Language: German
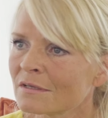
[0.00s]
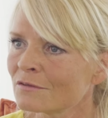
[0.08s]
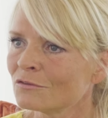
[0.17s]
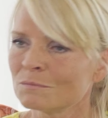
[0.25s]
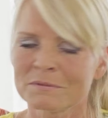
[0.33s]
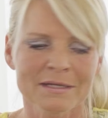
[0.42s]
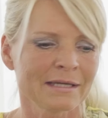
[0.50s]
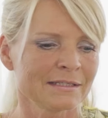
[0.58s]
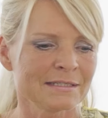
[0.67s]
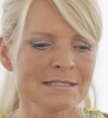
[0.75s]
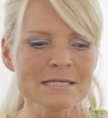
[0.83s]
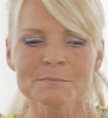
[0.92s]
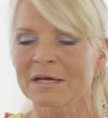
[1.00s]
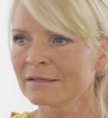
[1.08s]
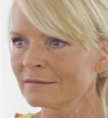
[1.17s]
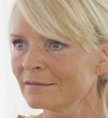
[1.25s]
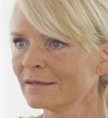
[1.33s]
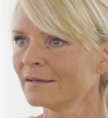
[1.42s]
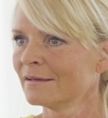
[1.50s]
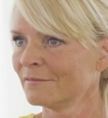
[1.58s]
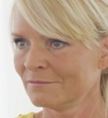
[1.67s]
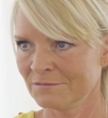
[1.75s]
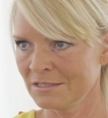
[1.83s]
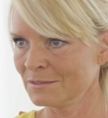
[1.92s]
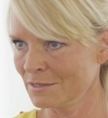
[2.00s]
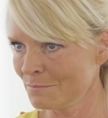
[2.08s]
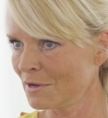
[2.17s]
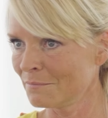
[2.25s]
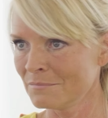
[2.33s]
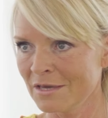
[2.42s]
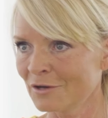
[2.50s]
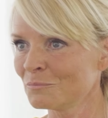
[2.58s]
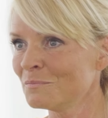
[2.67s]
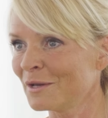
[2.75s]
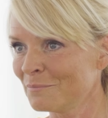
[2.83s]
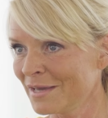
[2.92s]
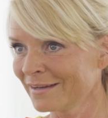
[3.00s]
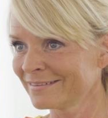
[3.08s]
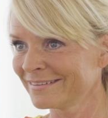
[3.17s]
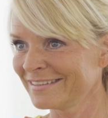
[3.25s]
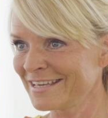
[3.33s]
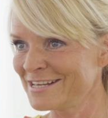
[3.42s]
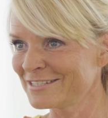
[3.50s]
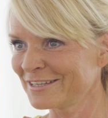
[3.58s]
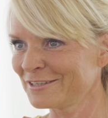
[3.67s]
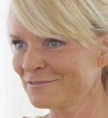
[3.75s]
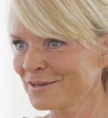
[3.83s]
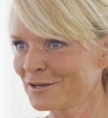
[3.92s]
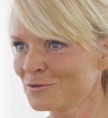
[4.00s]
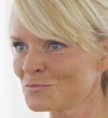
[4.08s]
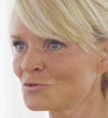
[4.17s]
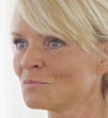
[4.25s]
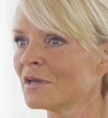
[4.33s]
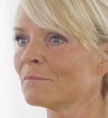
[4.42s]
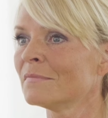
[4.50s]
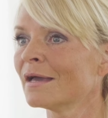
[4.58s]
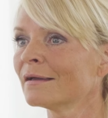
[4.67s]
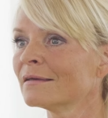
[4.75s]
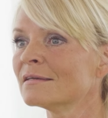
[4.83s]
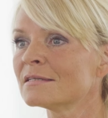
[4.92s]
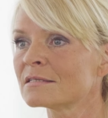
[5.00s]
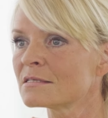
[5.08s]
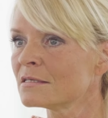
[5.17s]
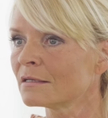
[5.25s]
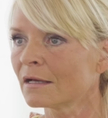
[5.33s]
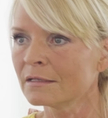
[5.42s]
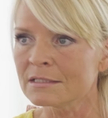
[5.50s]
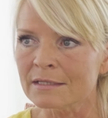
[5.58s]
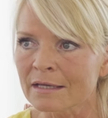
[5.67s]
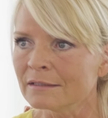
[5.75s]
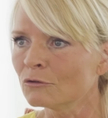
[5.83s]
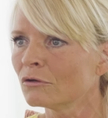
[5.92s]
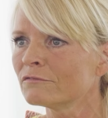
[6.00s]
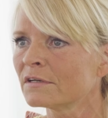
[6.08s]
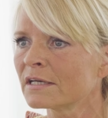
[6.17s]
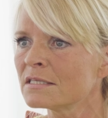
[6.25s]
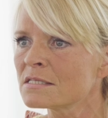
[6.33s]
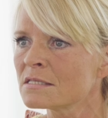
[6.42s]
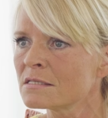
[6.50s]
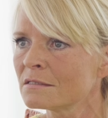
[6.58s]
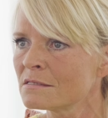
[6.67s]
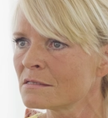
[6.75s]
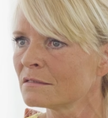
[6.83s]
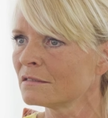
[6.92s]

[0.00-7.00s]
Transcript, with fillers: Also ich bin eigentlich niemand, wie ich immer mehr und mehr merke, je älter ich werde, umso mehr merke ich, dass ich gar nicht gerne in Konferenzen sitze.